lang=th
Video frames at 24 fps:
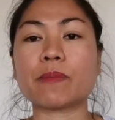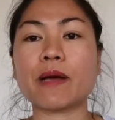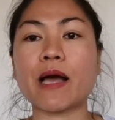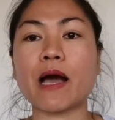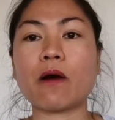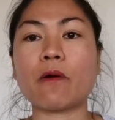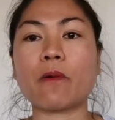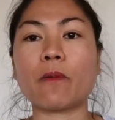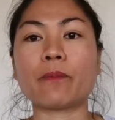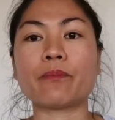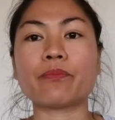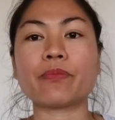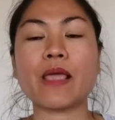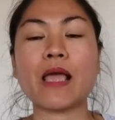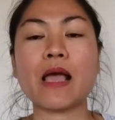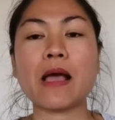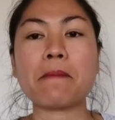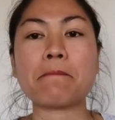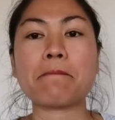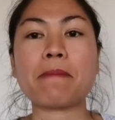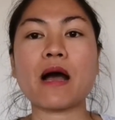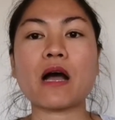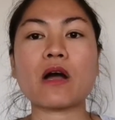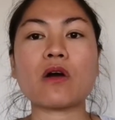
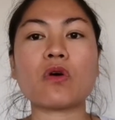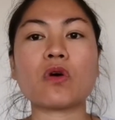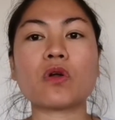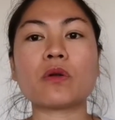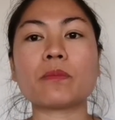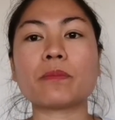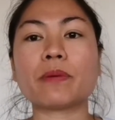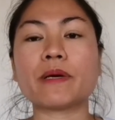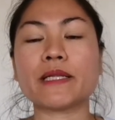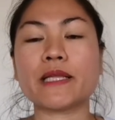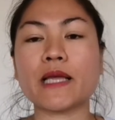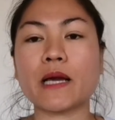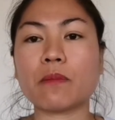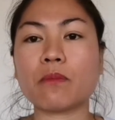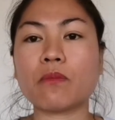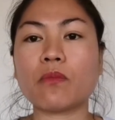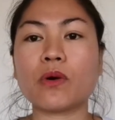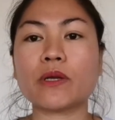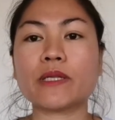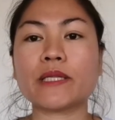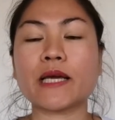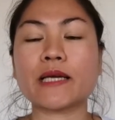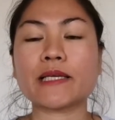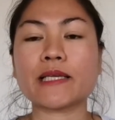39บางคนเพิ่นยังม
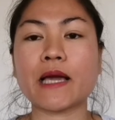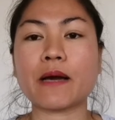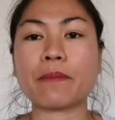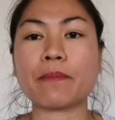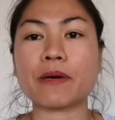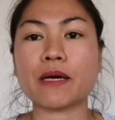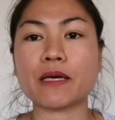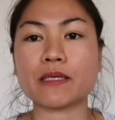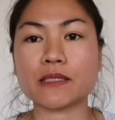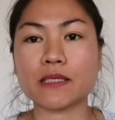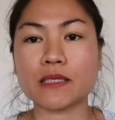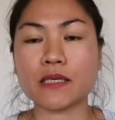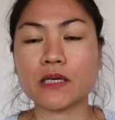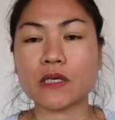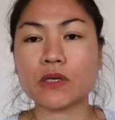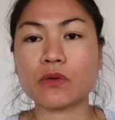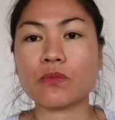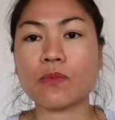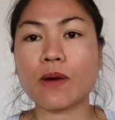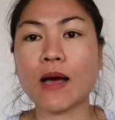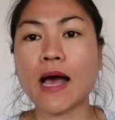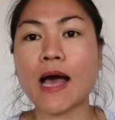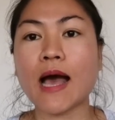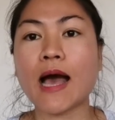วลยังยังเพิ่นก็สิคิด
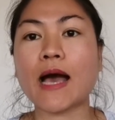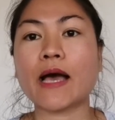ว่า